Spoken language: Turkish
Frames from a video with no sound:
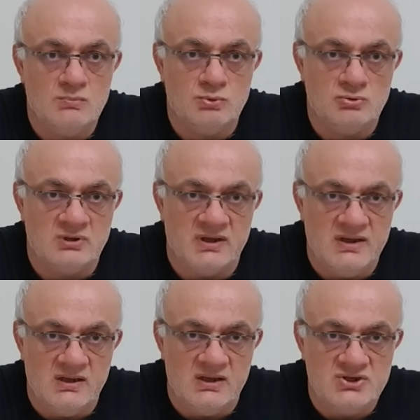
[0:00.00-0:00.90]
bununla
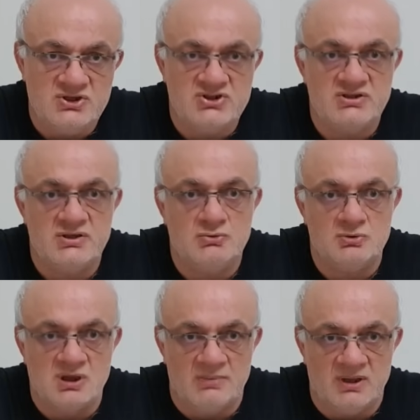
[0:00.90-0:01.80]
ilgili çeşitli
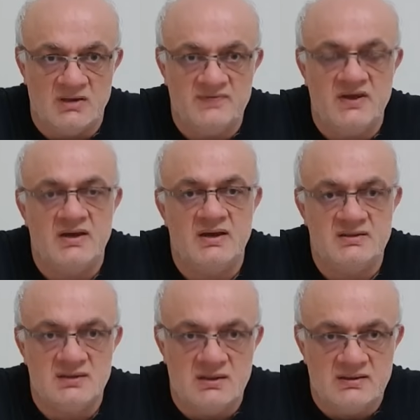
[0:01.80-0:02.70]
kutlamalar veya
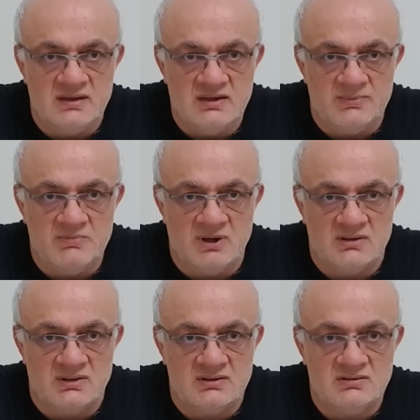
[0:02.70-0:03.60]
etkinlikler
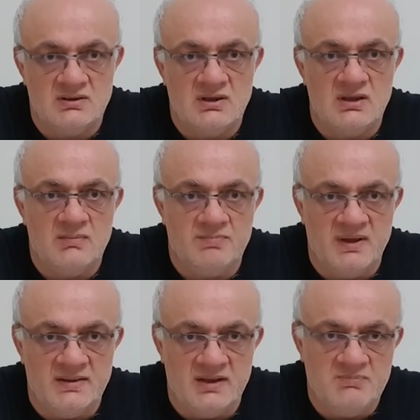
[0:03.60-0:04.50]
yapılmaktadır.
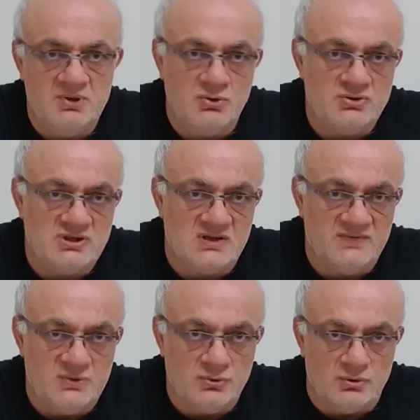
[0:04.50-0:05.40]
Ben de bir
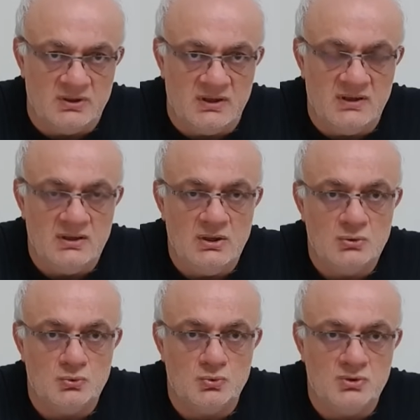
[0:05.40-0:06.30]
önceki videoda
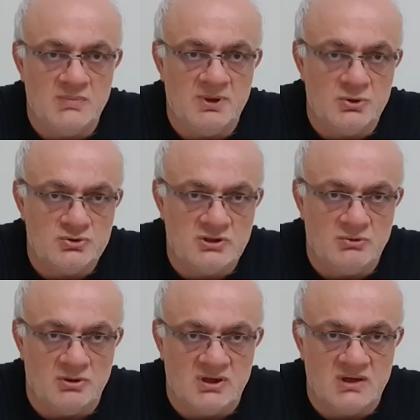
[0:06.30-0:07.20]
gündeme özel
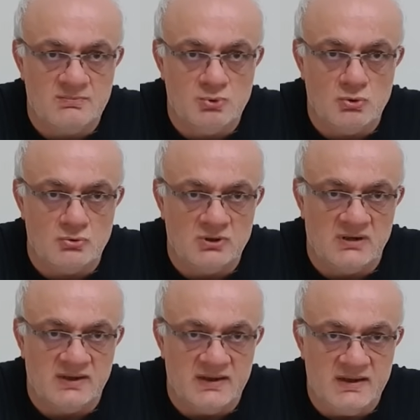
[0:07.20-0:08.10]
olarak bu
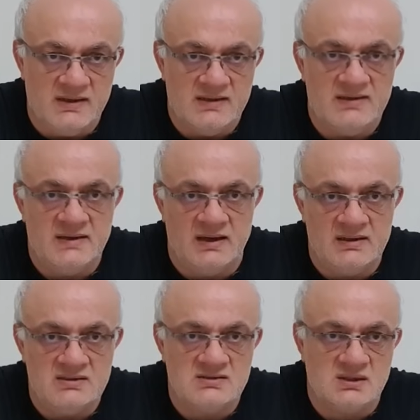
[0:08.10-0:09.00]
konularla ilgili
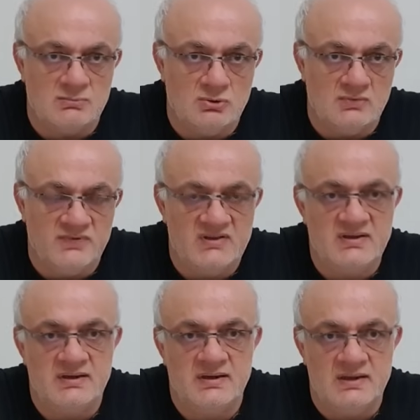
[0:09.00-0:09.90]
yani İstanbul'un
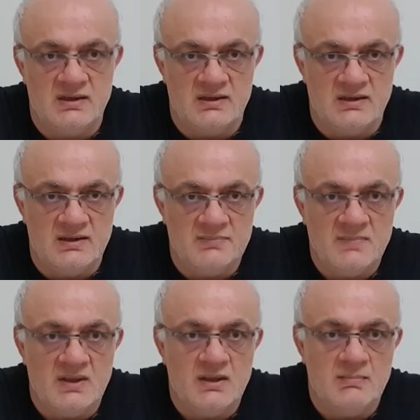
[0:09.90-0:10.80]
fethiyle
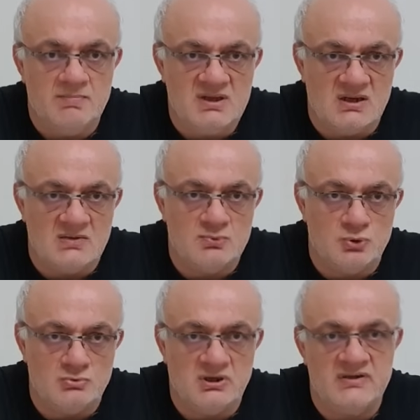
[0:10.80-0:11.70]
ilgili bir takım
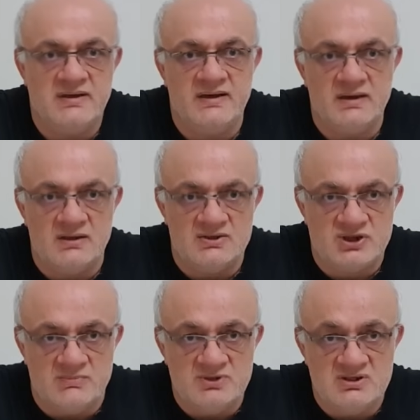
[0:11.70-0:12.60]
konuları ele
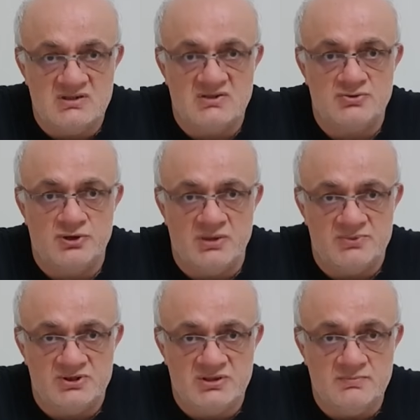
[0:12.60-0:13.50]
alacağımı size
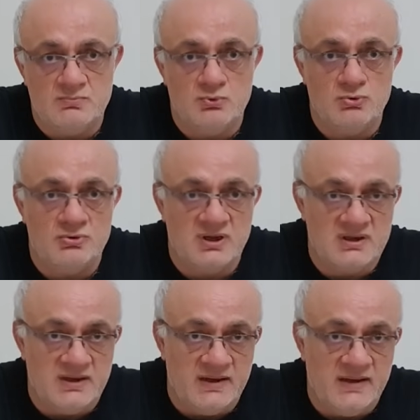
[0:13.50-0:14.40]
söylemiştim. Bugün de
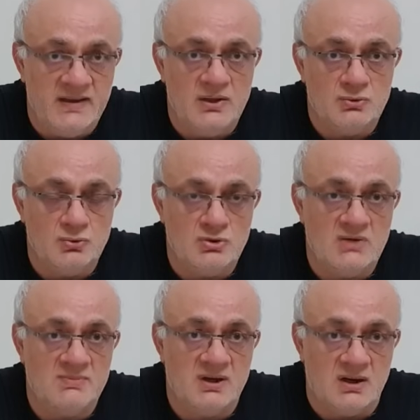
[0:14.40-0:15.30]
yine
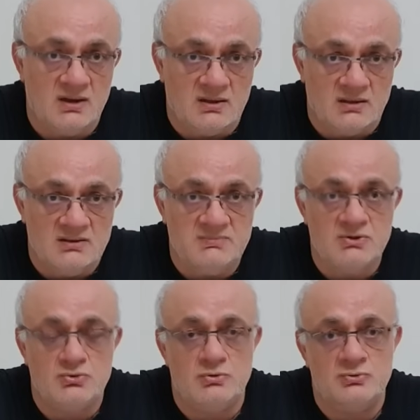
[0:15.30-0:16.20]
gündemle alakalı
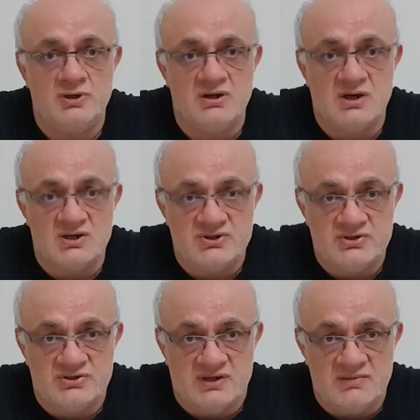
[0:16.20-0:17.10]
bir konuyla
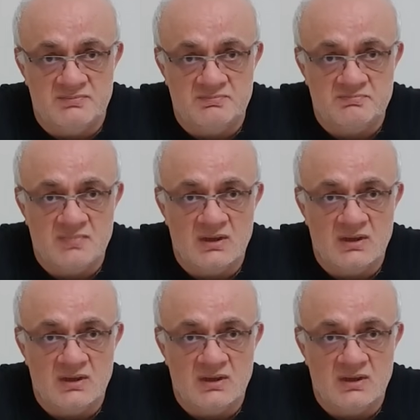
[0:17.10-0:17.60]
karşınızdayım.